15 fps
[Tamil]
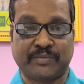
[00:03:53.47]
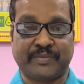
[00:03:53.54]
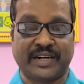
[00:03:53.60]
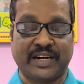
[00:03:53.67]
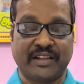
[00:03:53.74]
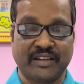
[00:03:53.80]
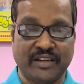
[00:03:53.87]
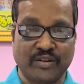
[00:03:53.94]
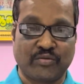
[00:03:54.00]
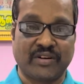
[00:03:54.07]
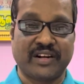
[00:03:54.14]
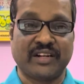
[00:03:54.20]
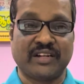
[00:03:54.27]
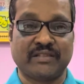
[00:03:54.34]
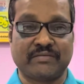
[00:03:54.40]
மனதையும்
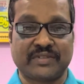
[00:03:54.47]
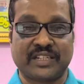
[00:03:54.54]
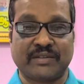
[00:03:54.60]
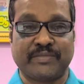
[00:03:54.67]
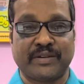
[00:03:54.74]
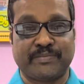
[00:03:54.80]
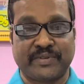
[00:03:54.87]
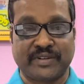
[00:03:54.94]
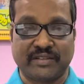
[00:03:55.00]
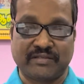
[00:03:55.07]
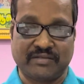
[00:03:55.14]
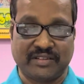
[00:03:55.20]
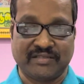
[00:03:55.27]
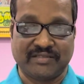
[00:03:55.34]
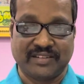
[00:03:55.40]
உடலையும்
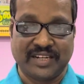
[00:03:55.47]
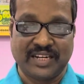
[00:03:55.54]
செம்மைப்படுத்துவது